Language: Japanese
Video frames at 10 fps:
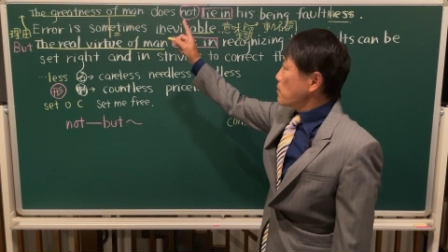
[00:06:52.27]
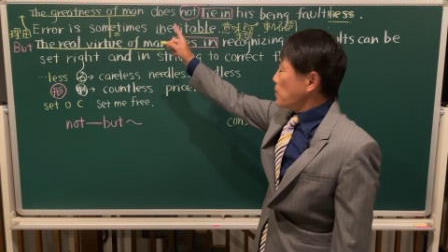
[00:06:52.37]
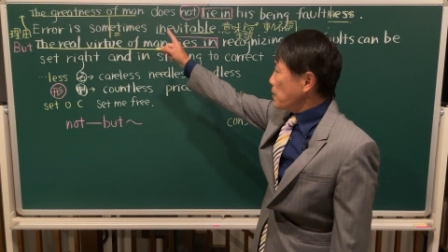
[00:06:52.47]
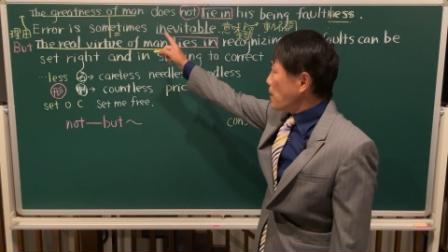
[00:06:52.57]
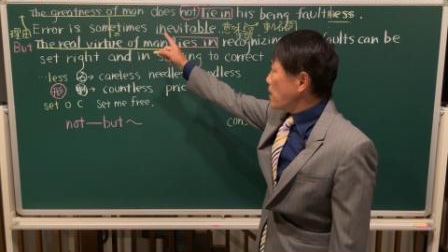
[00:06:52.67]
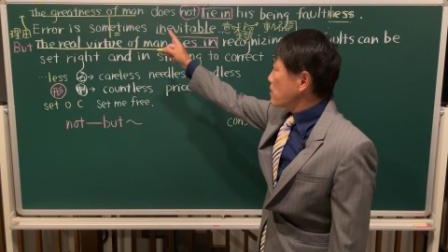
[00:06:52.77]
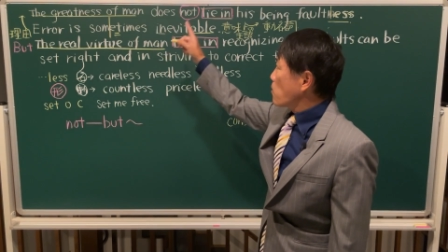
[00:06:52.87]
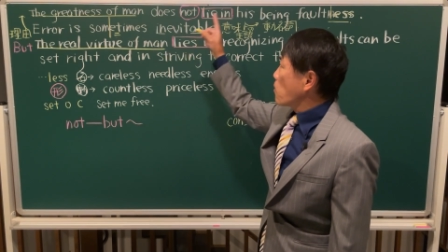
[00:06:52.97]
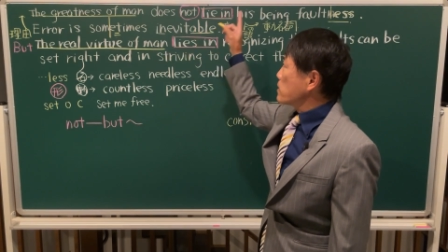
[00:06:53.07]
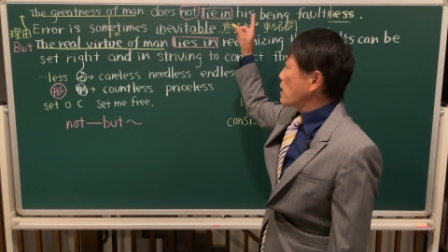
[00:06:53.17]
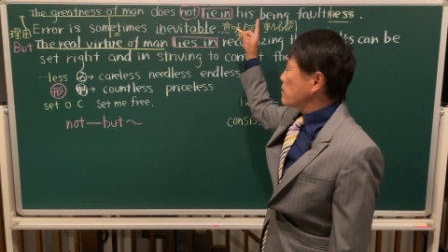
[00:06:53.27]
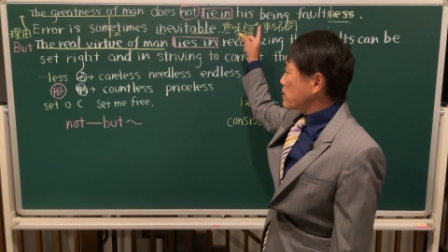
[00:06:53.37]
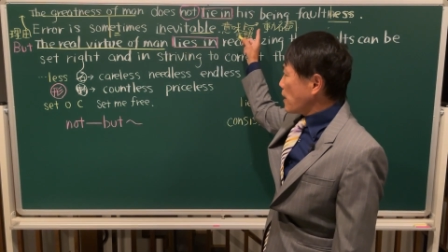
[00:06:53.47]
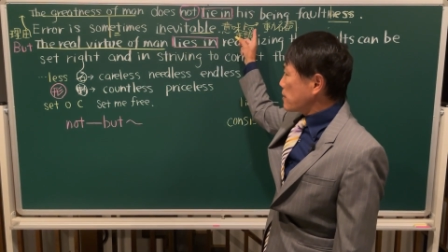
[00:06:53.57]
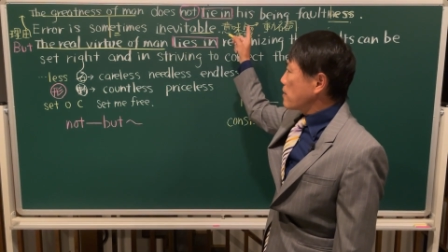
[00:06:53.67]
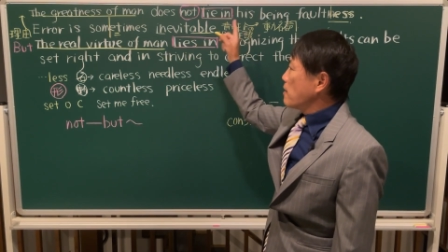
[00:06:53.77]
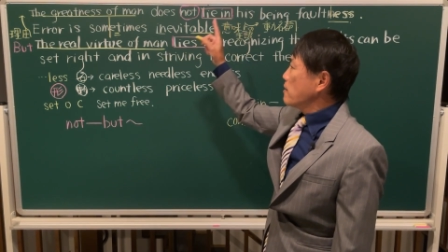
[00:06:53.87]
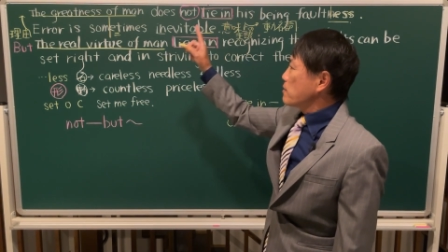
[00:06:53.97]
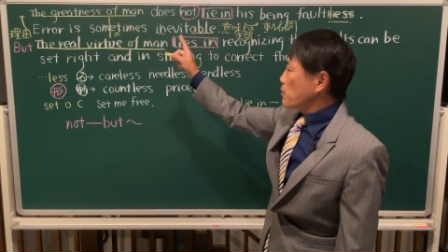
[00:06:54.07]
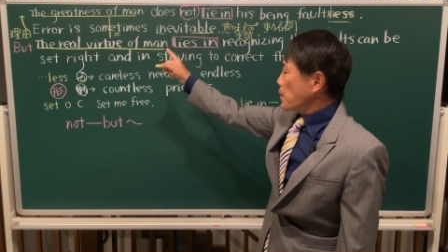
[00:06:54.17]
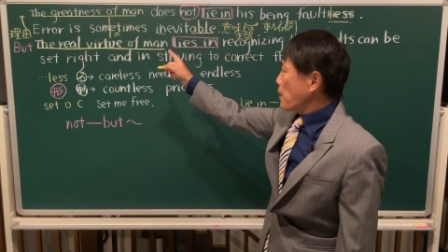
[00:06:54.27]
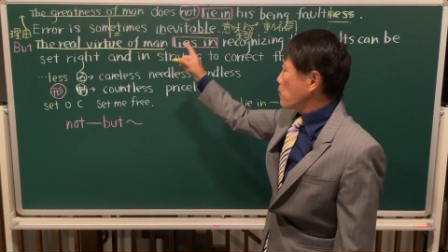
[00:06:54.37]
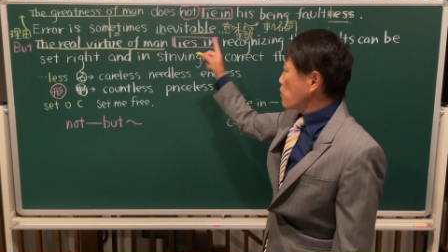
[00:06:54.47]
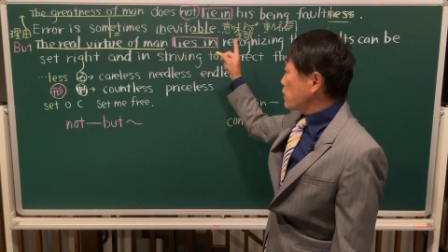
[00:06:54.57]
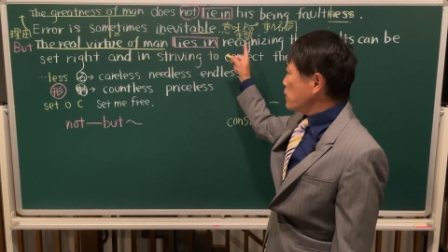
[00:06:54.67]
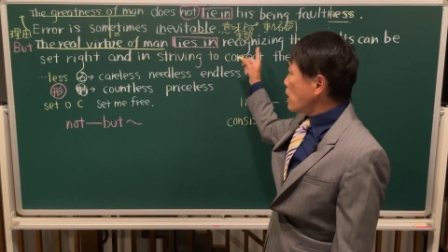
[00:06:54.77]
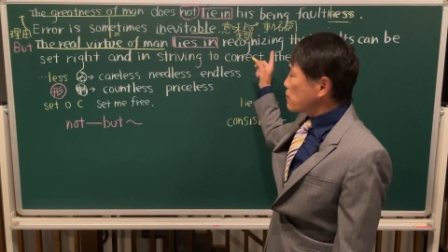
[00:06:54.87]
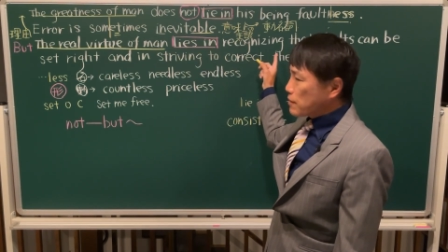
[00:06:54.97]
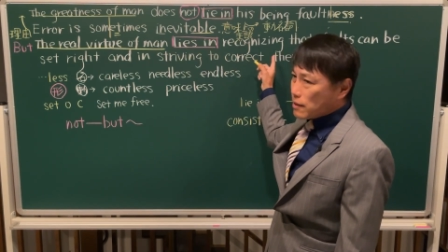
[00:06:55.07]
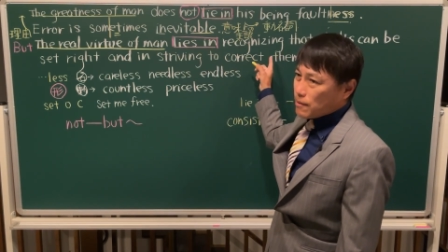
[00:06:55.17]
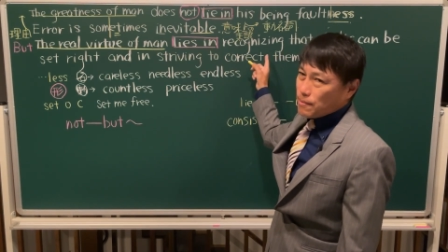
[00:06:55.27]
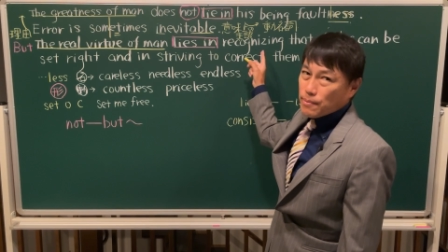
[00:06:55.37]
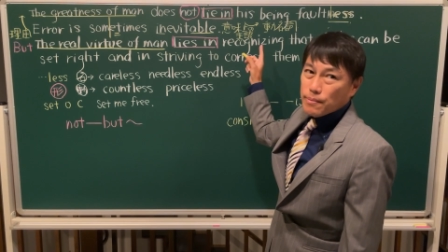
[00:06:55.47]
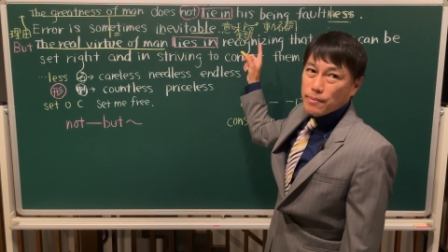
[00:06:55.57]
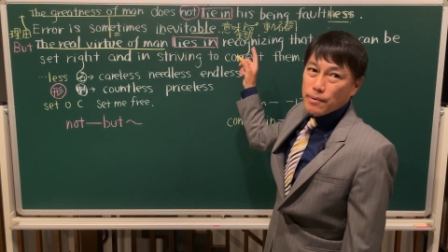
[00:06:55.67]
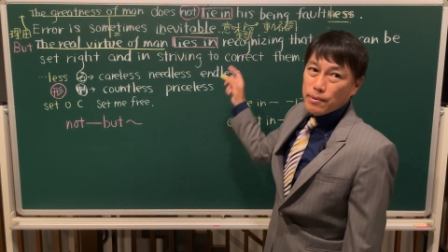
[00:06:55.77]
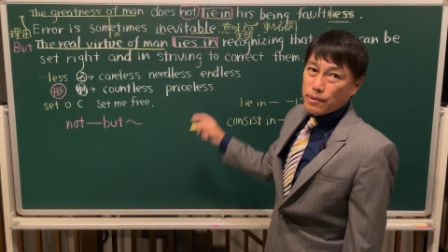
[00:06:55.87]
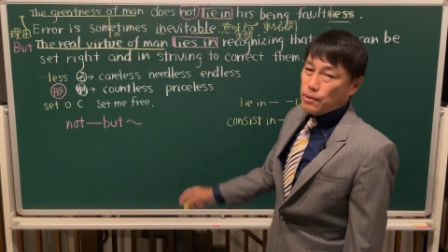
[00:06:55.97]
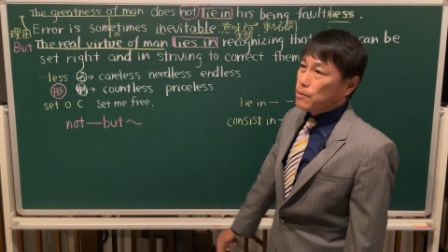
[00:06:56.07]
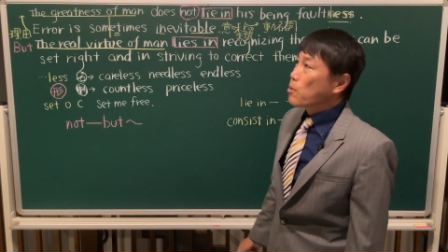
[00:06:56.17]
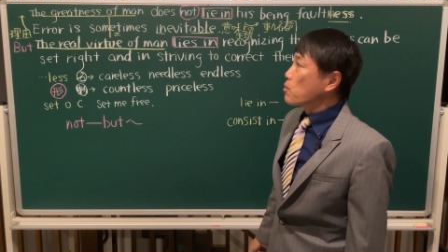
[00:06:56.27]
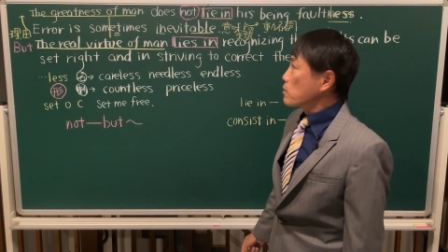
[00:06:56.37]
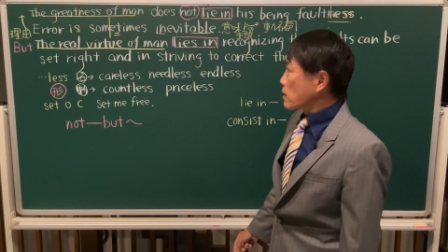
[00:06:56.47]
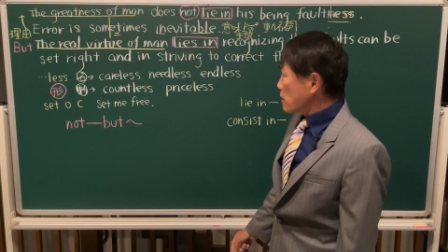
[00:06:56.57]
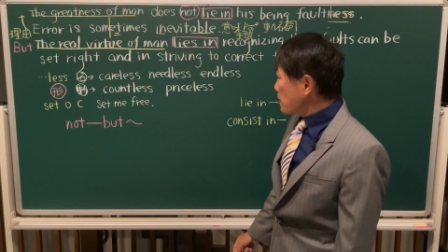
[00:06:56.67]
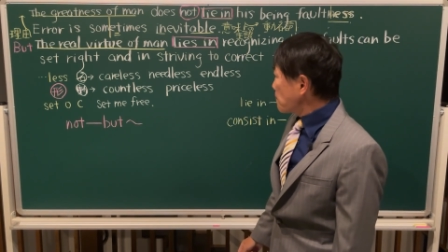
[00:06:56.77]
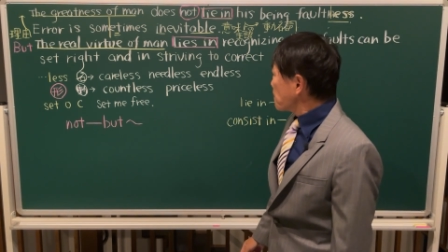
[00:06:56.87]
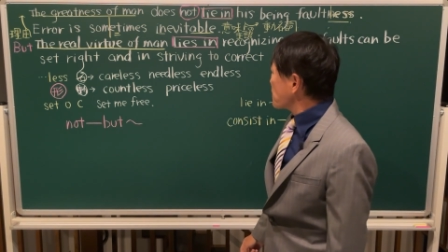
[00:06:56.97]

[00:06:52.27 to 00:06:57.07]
これはここにあるんじゃない。それはこっちにあるんだ。こういうことだからね。